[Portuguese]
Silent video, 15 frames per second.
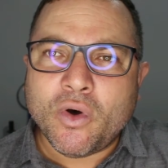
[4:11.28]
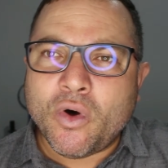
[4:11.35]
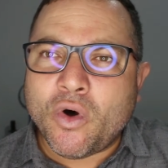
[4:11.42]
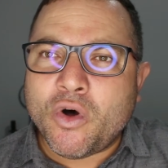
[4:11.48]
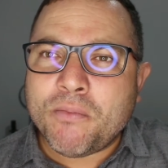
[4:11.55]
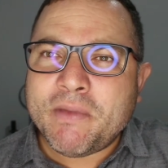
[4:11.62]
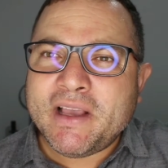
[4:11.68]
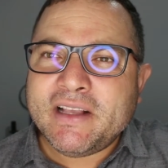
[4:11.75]

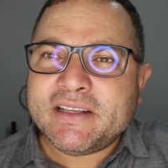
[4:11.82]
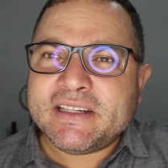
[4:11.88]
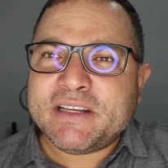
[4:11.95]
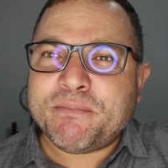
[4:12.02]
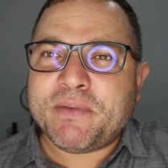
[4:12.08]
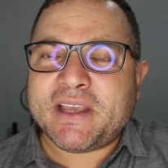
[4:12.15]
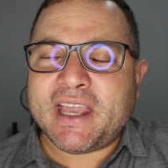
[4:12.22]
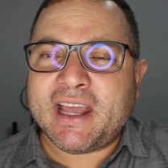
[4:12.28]
Homens de
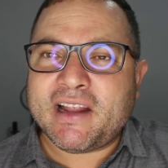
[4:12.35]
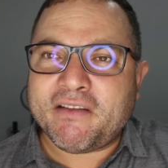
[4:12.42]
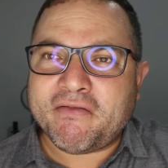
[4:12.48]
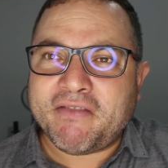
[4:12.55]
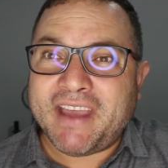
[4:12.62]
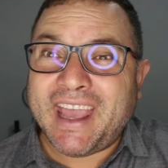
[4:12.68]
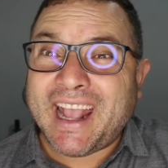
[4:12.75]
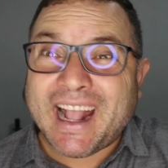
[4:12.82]
pequena
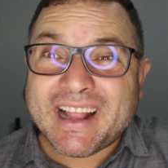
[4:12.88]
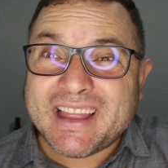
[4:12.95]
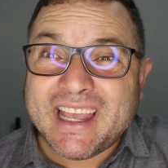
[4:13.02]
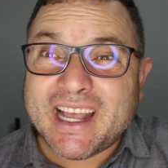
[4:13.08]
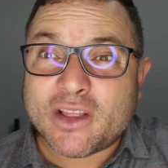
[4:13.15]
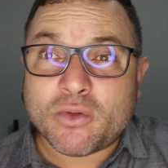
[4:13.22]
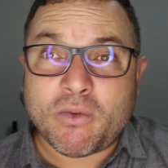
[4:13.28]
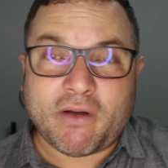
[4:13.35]
fé,
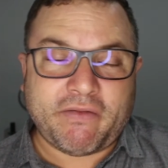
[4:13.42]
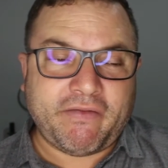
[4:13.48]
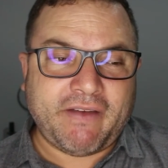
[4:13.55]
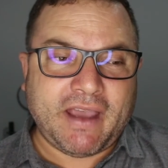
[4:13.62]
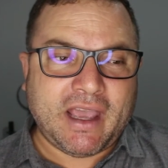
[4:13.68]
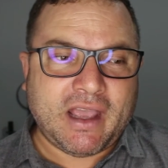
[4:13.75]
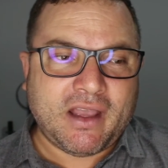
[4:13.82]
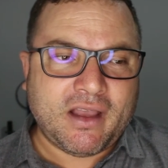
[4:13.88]
cadê a tua
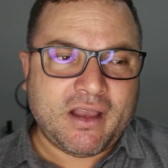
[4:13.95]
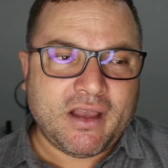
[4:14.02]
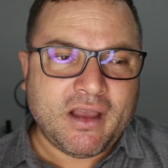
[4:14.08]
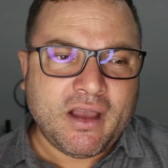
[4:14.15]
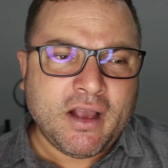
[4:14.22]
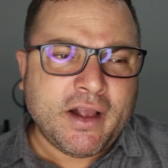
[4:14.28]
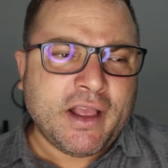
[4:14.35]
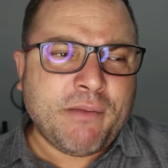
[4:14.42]
fé?
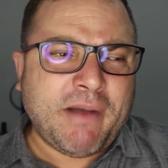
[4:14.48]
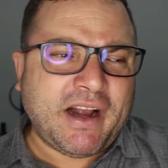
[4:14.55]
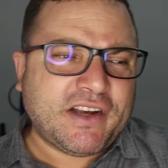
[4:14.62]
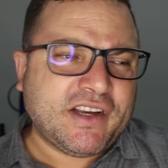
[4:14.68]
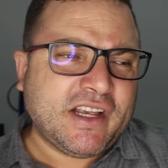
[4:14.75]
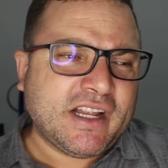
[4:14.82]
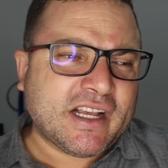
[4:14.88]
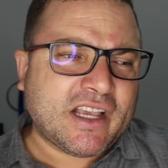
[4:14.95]

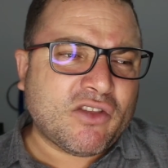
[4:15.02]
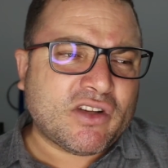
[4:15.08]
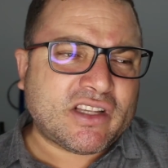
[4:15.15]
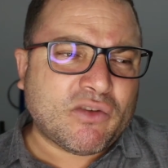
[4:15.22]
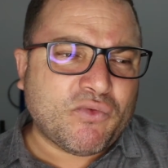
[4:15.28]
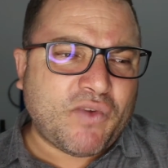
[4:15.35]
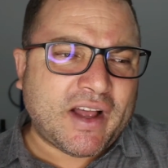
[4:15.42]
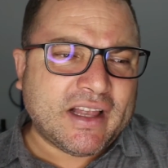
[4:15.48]
Imagina que nós
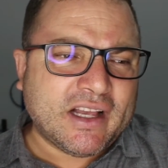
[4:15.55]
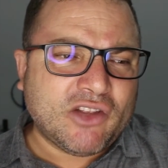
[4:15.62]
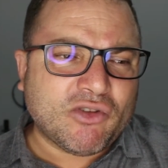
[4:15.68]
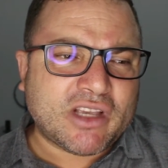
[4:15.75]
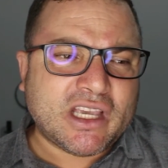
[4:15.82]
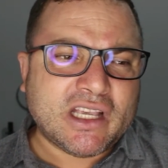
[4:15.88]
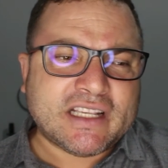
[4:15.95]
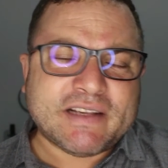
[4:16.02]
estamos falando
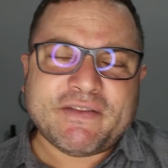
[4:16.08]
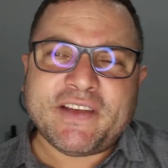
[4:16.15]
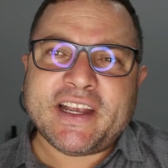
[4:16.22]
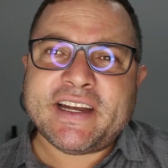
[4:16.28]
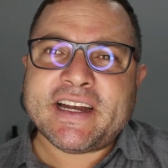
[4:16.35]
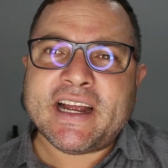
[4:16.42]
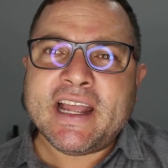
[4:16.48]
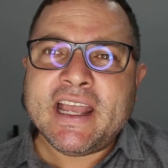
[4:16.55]
aqui, você
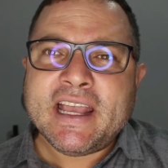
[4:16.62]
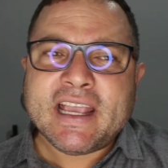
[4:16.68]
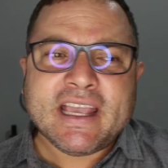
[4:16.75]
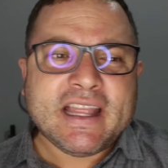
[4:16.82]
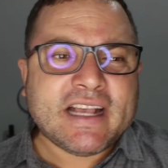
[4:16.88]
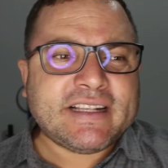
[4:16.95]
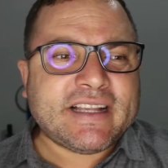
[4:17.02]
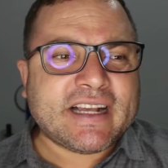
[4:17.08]
veja que
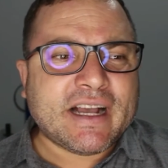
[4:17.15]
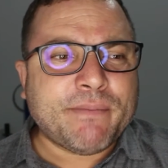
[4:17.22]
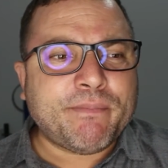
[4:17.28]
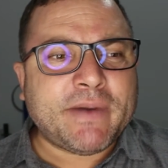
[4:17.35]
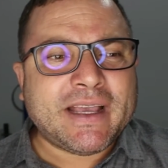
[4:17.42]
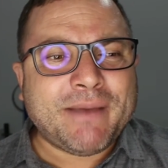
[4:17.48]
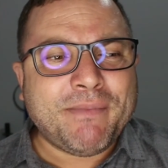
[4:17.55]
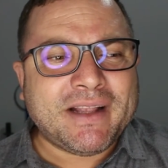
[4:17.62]
nesta
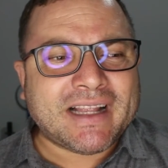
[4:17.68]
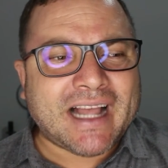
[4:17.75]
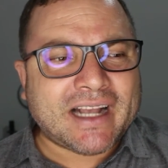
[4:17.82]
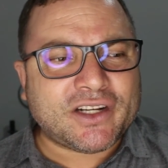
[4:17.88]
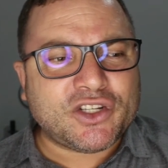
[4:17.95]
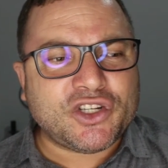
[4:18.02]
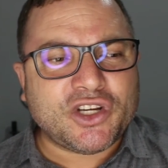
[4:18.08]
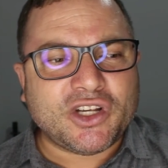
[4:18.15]
campanha
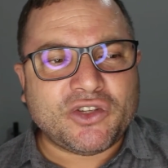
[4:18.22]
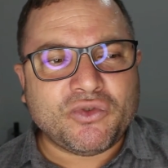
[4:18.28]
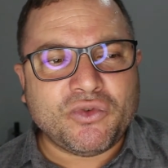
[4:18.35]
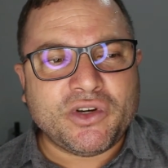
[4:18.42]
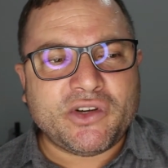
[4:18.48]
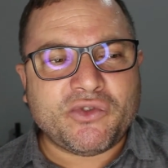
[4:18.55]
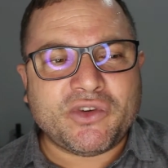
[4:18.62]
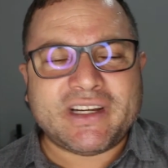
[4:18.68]
Milagre de
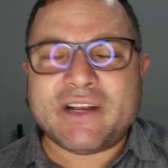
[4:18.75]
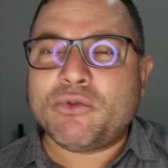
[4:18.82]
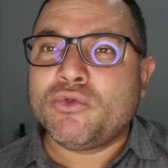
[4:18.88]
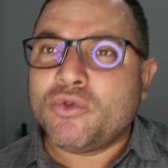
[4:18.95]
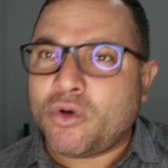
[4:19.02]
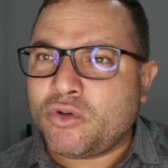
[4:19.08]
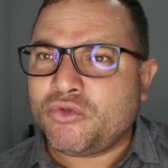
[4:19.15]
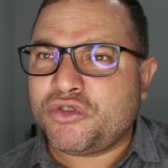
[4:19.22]
Jesus, hoje é o
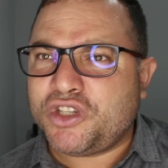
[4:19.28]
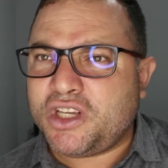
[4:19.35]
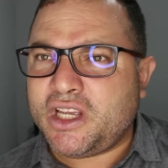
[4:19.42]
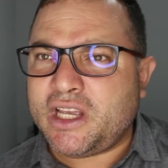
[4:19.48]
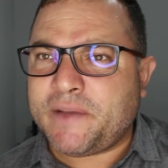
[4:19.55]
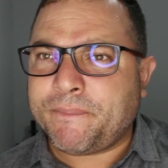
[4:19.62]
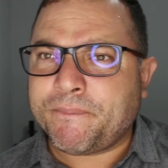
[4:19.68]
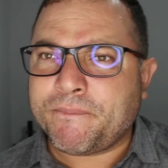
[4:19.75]
nono
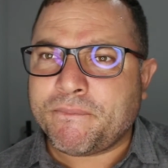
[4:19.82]
dia.